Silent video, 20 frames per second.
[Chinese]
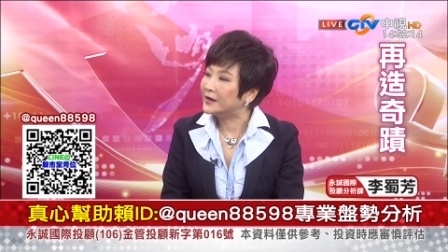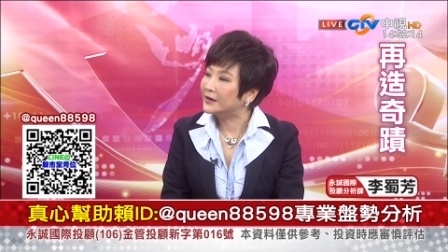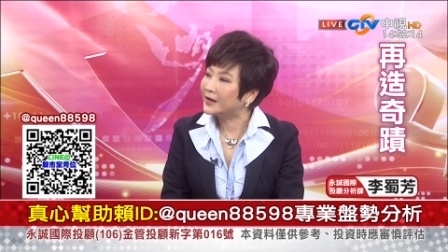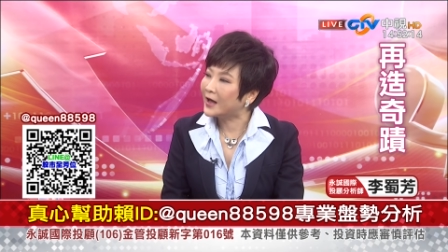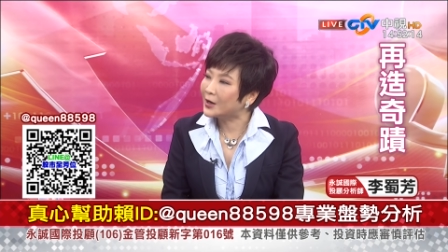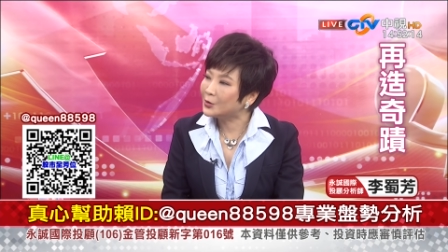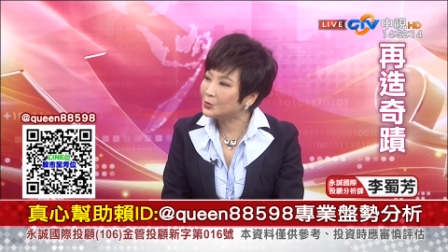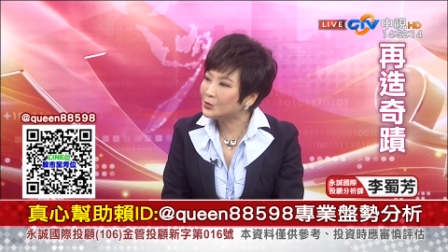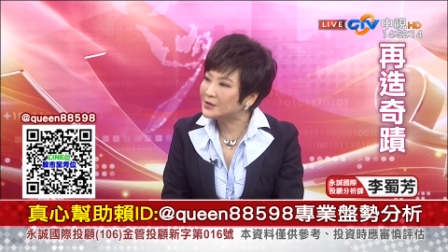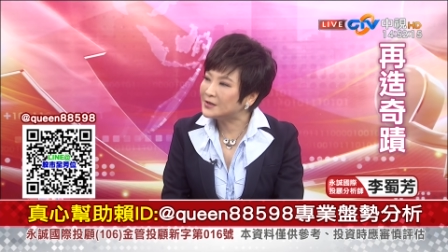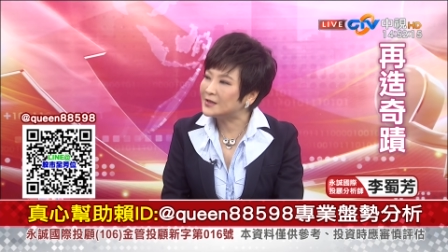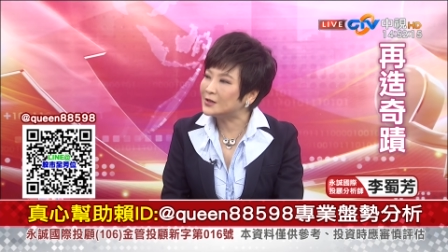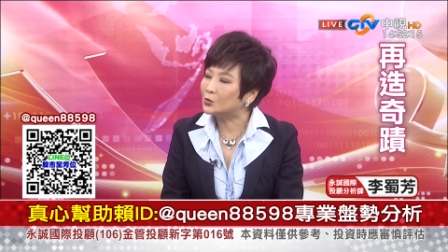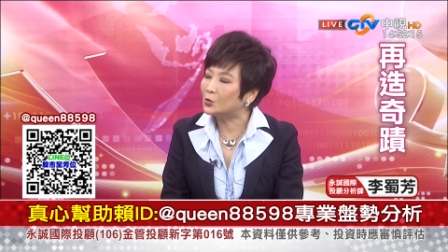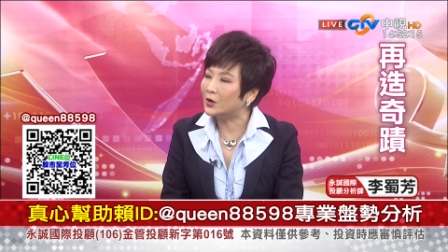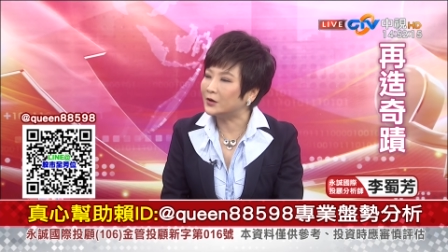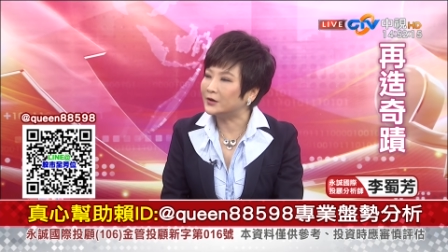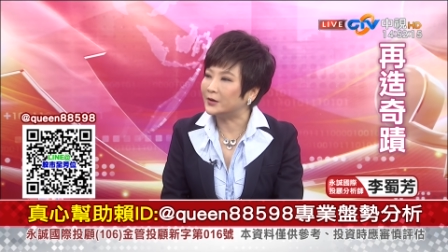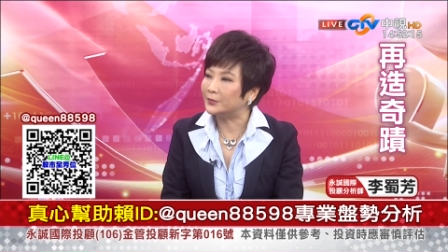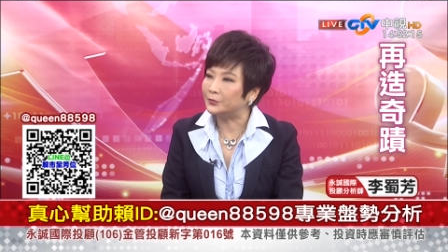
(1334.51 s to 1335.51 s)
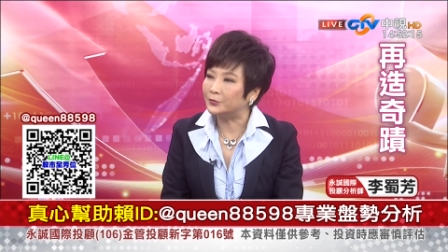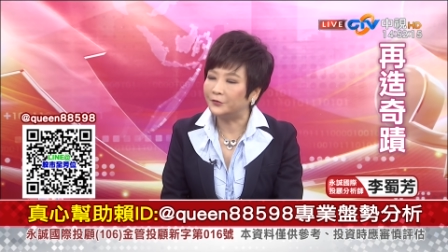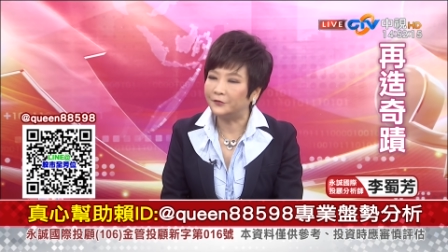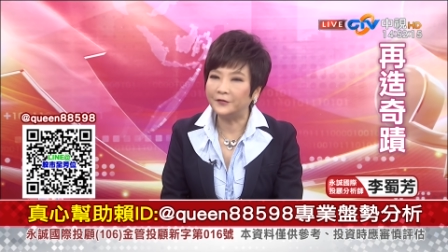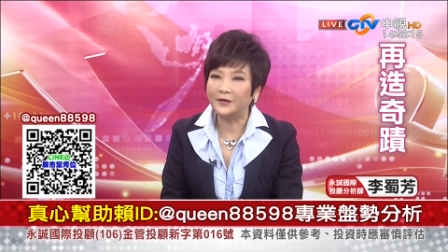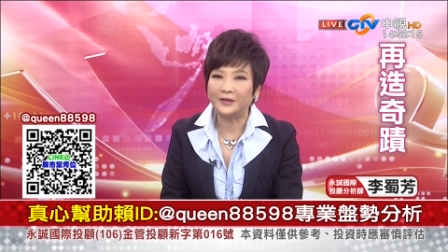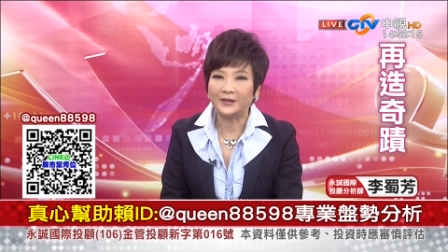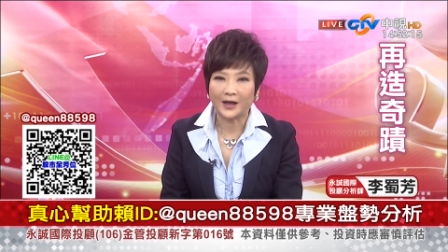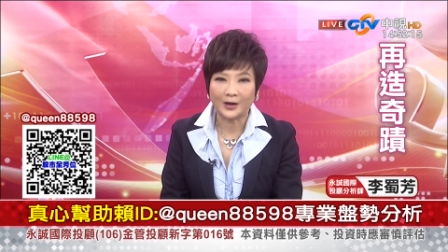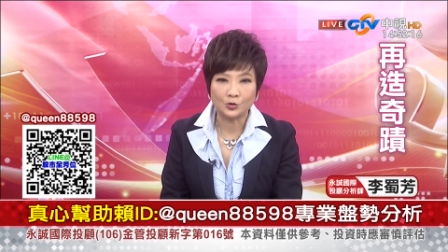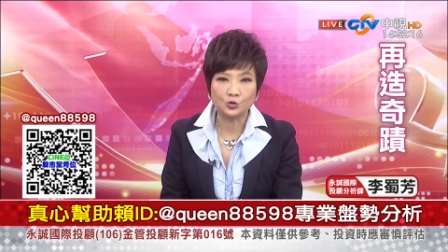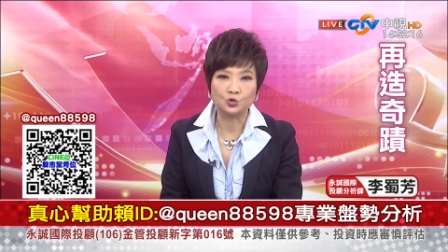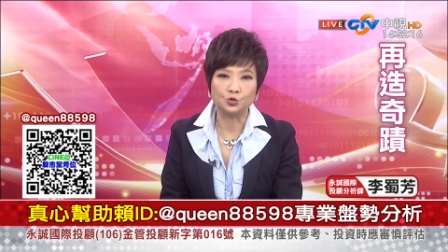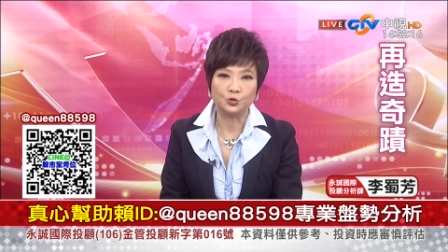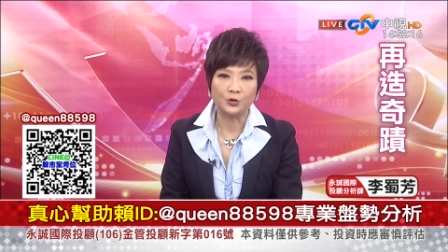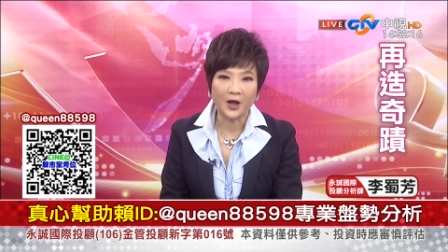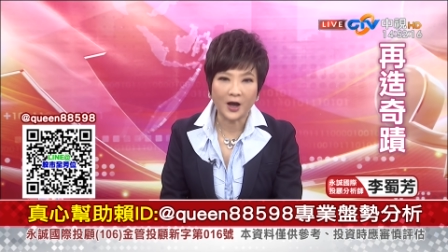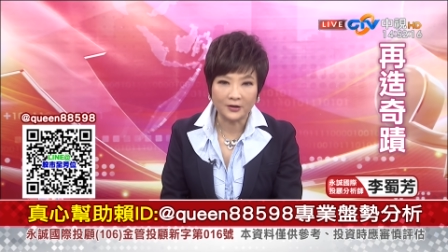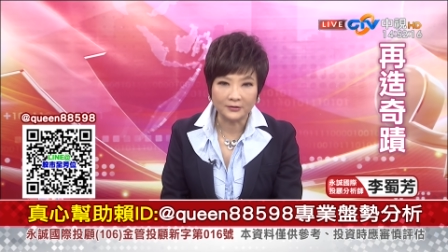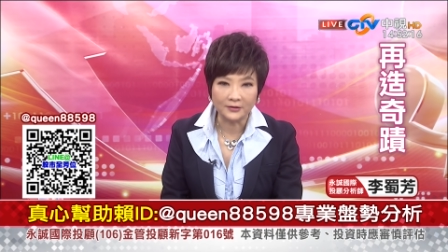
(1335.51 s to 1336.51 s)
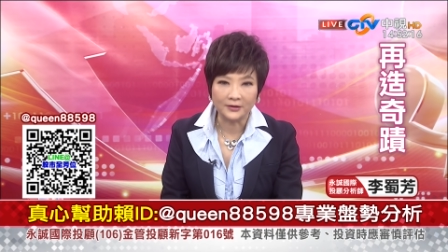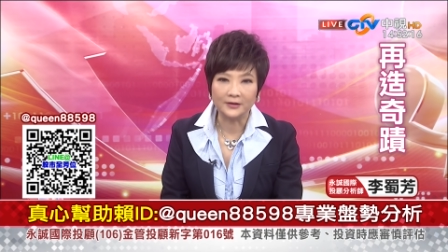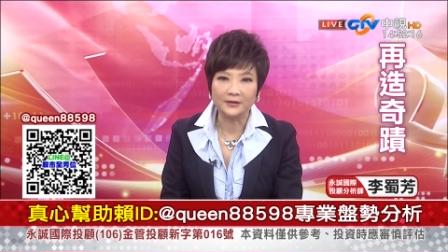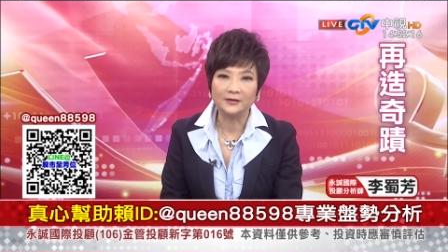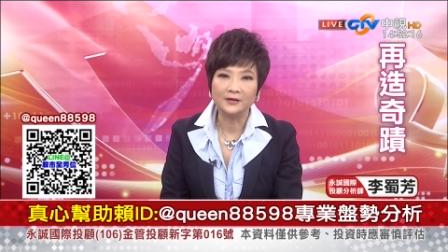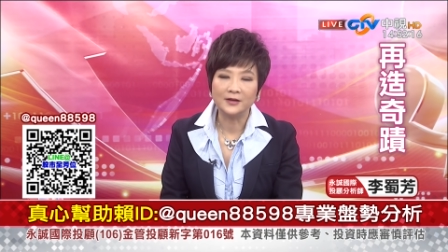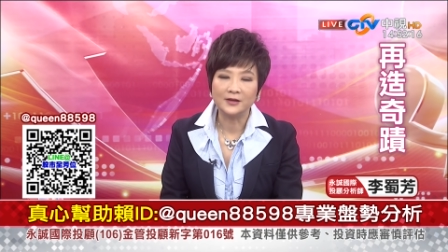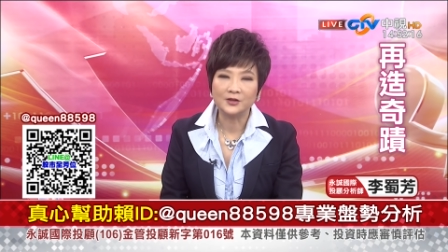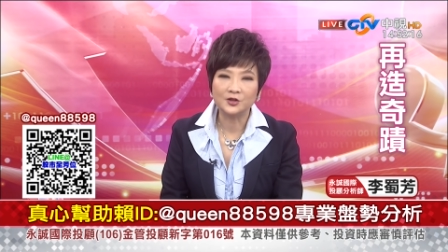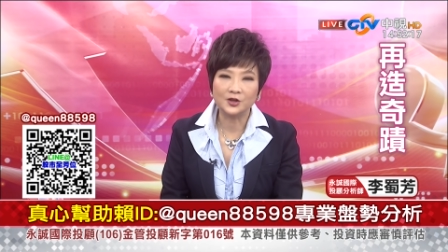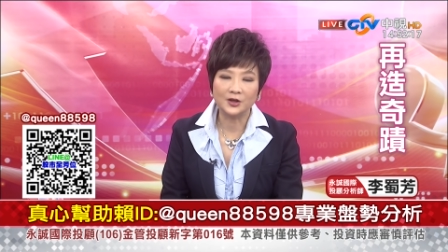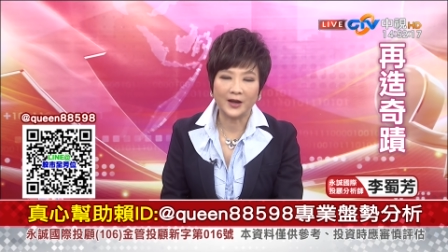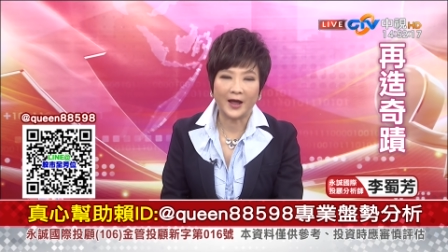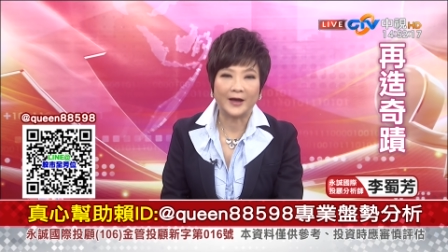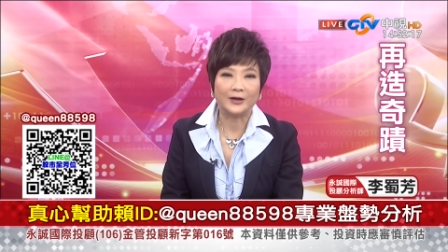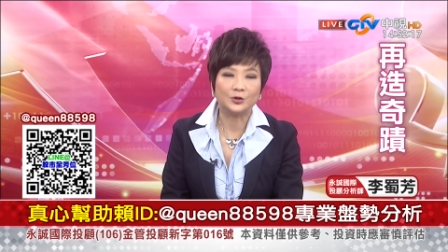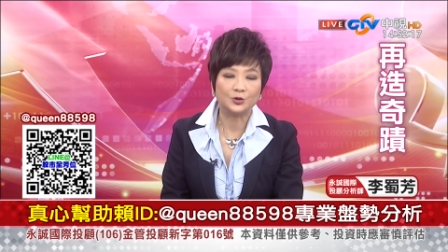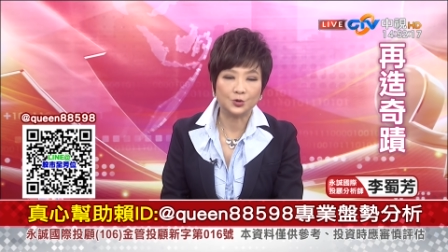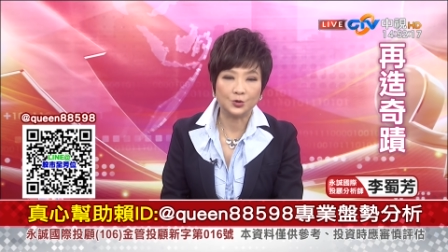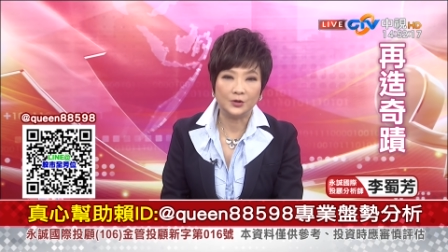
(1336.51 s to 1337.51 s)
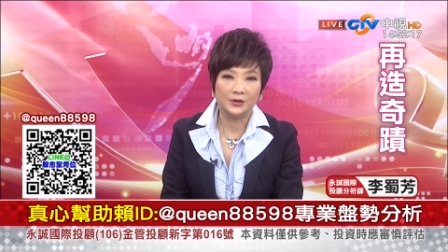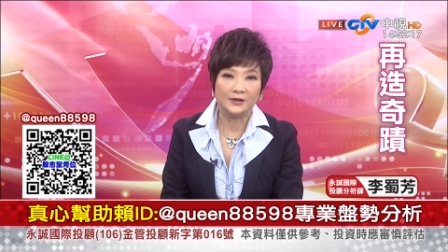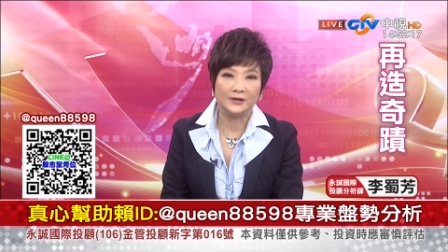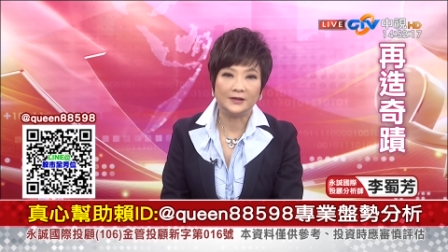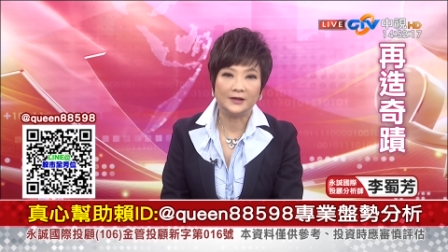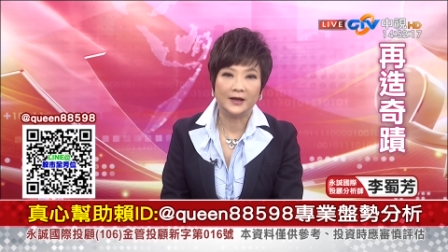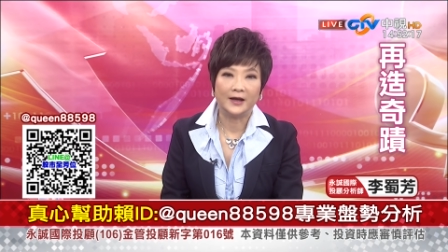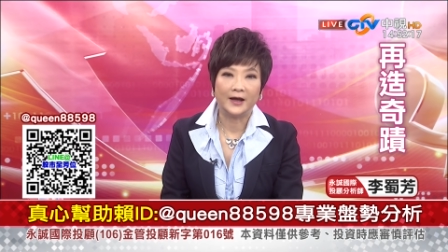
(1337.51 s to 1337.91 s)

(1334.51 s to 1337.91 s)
那绿金光的部分，它主要呢是来自于